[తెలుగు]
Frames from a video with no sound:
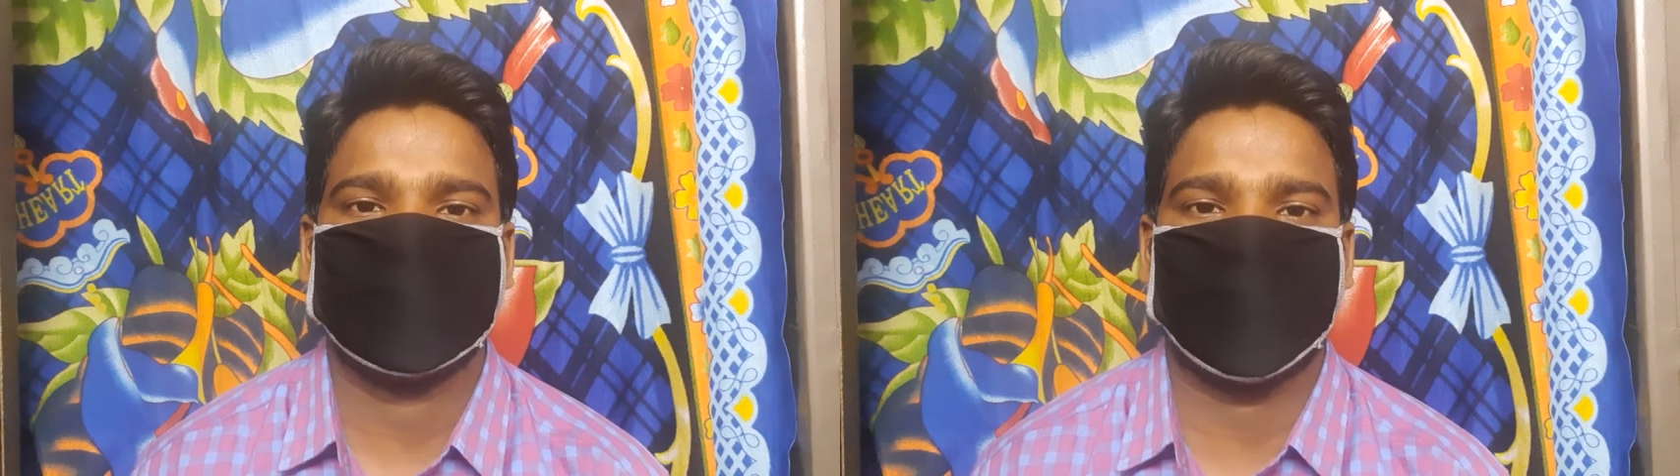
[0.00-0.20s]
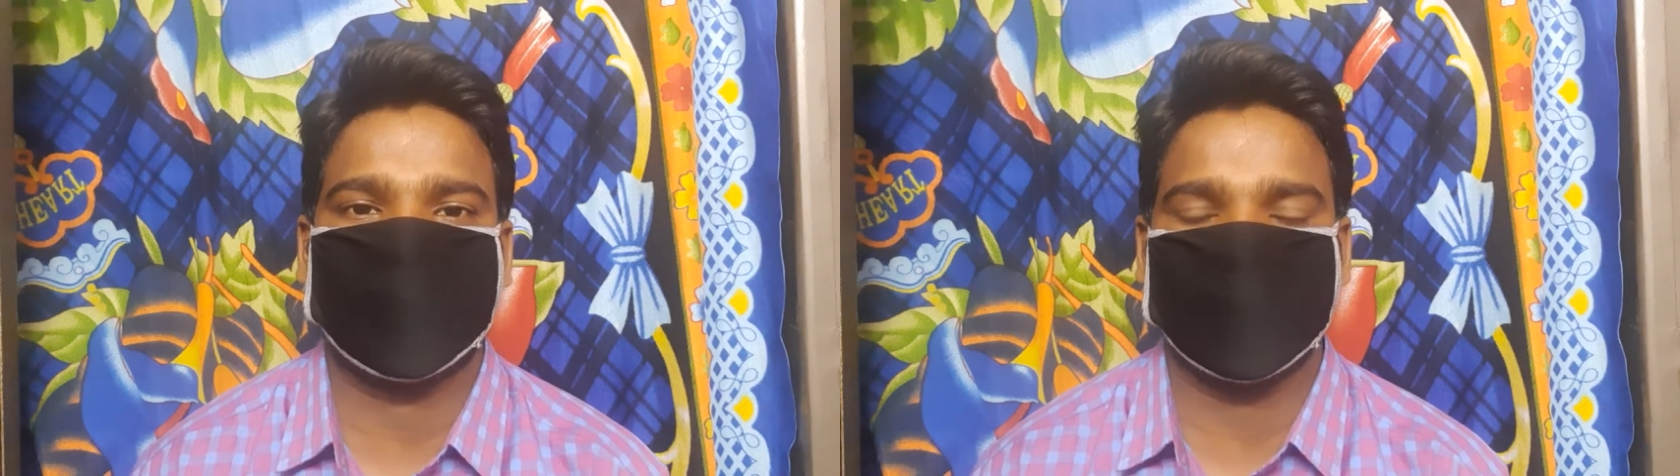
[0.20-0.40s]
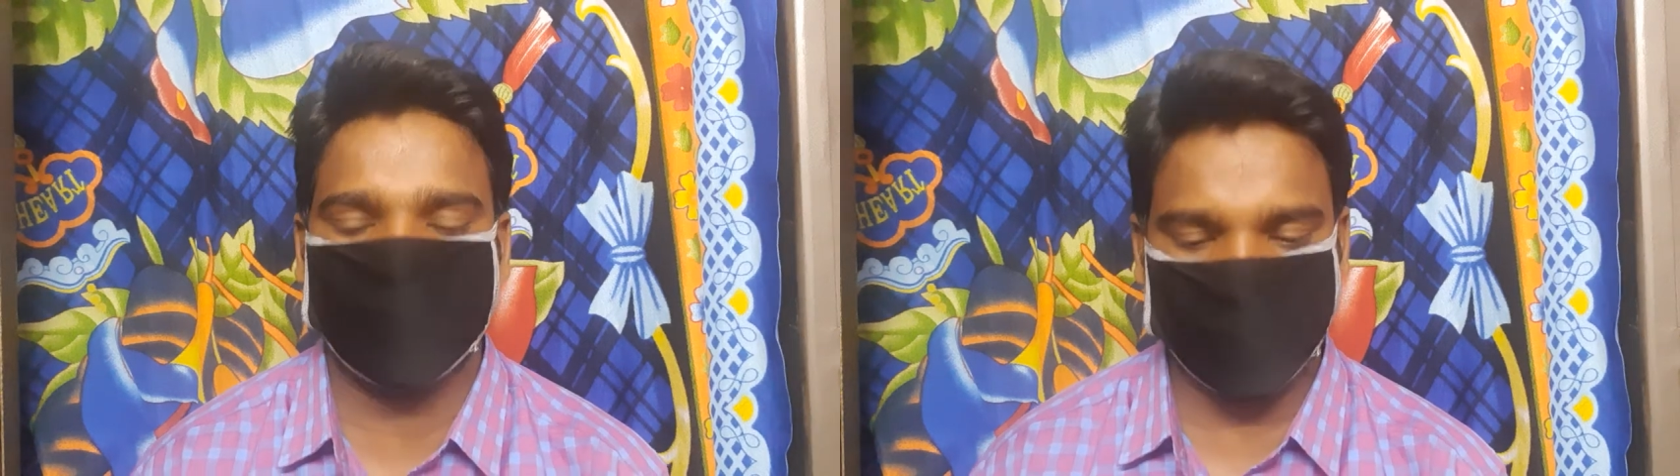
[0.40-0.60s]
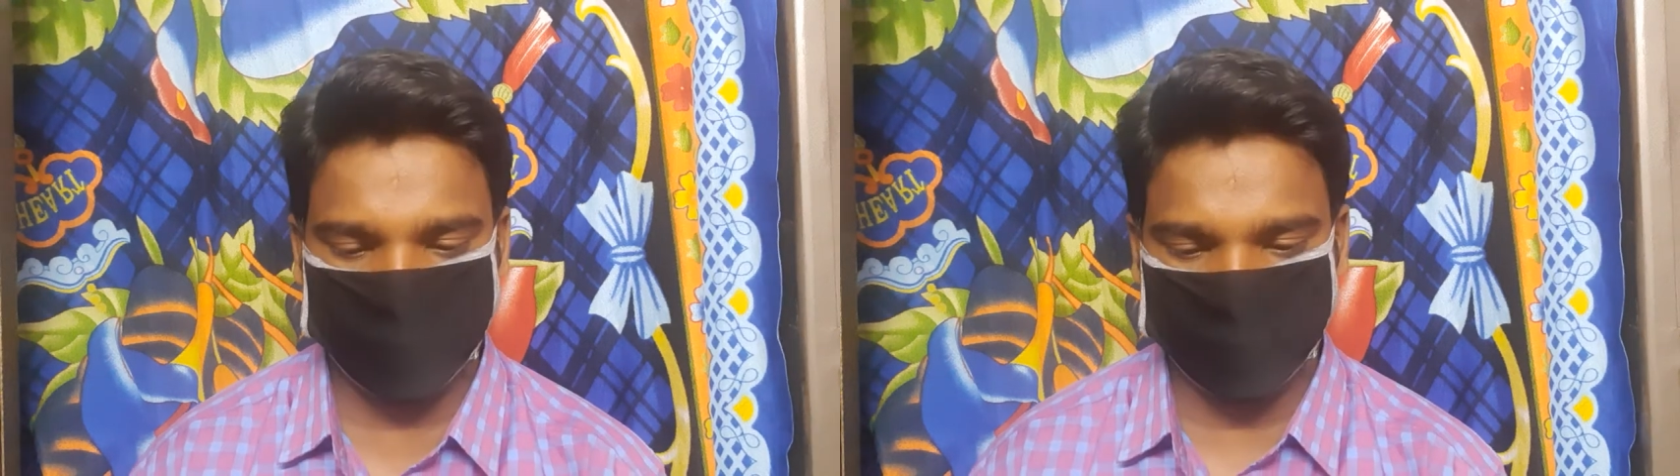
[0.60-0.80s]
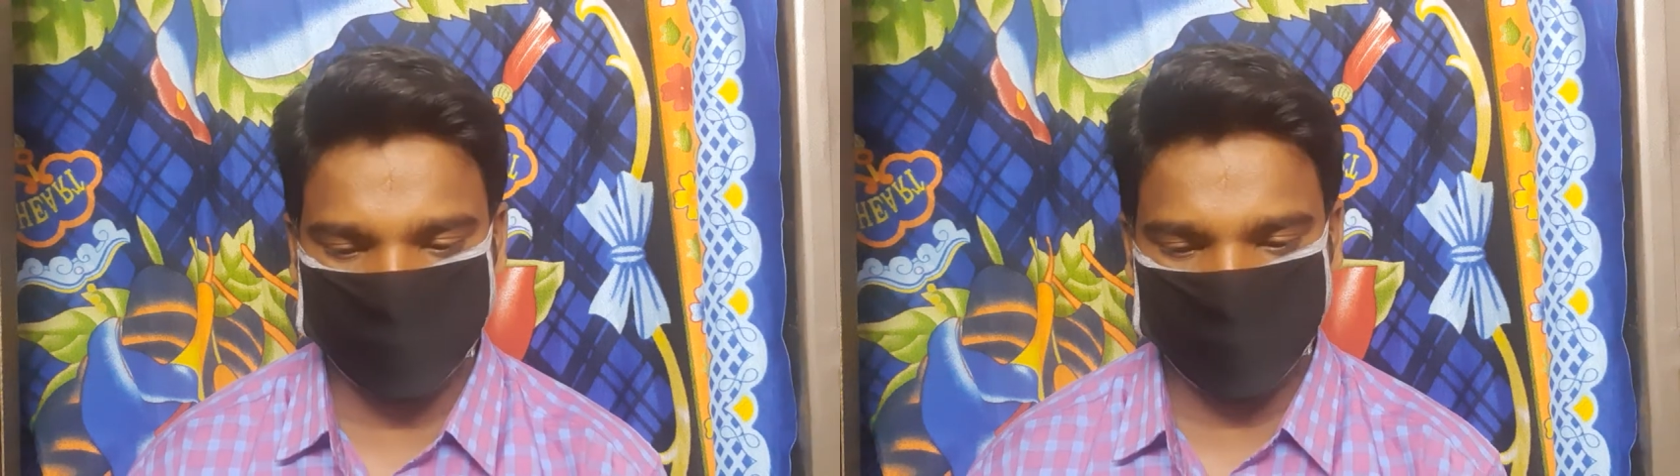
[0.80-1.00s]
చెప్పడం
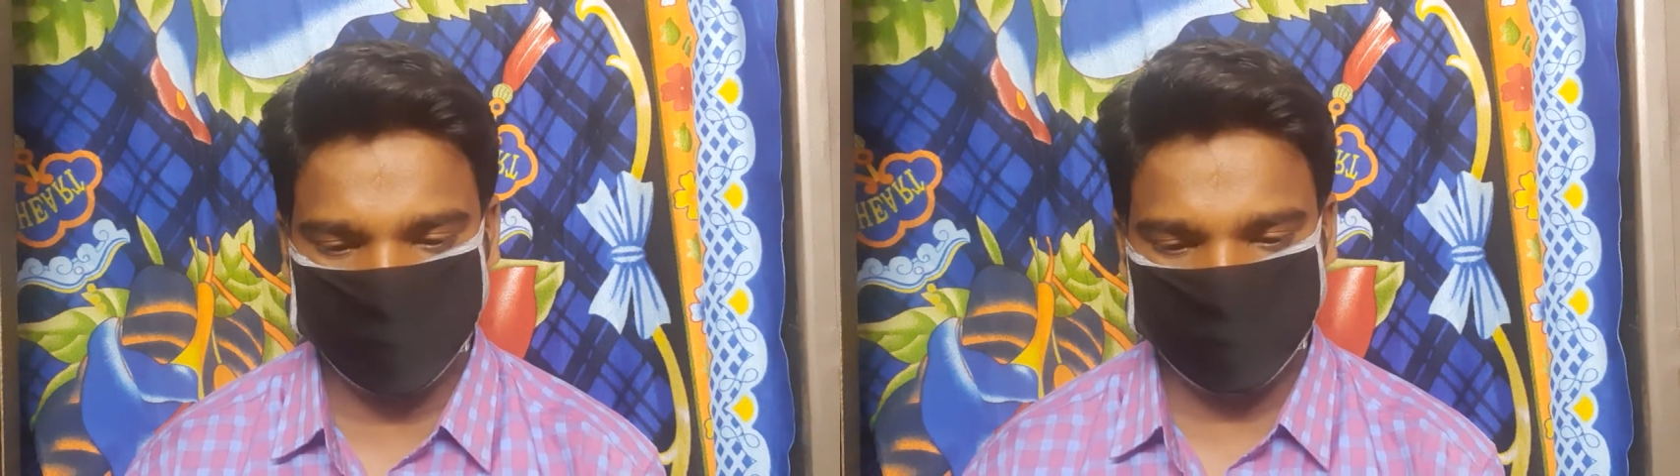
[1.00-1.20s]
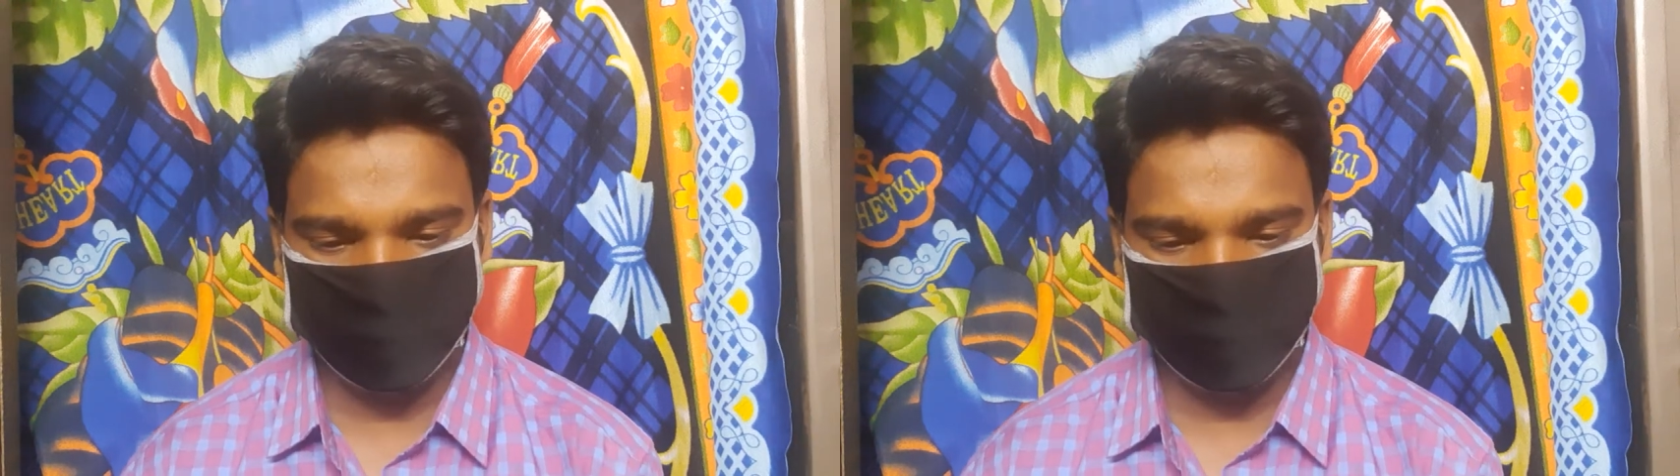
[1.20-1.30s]
జరుగుతుంది